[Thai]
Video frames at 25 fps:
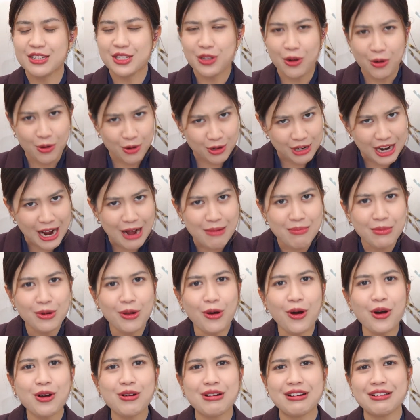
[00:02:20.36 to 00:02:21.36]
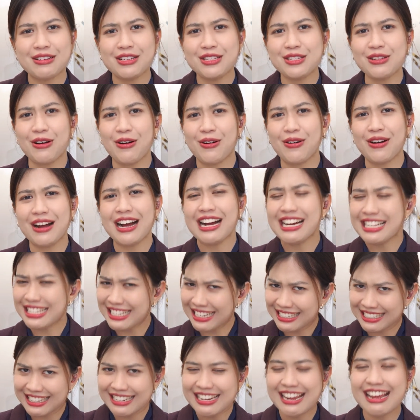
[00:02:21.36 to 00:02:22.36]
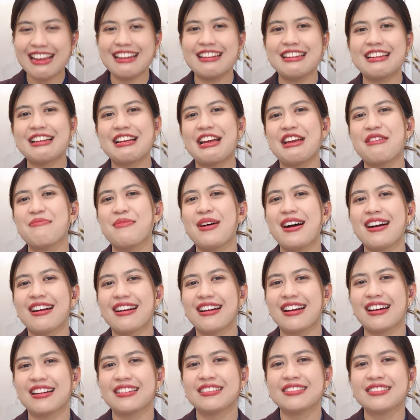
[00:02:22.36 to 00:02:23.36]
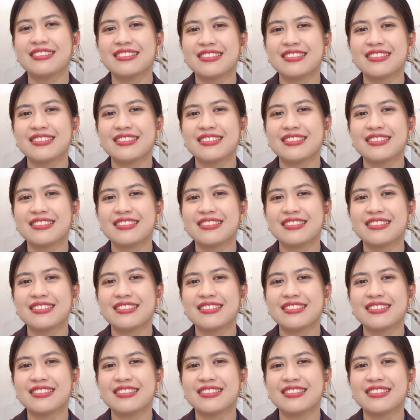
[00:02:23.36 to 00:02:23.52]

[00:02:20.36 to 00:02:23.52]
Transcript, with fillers: สงครามโลกครั้งที่สองค่ะอาจารย์คิดเห็นยังไงบ้างคะ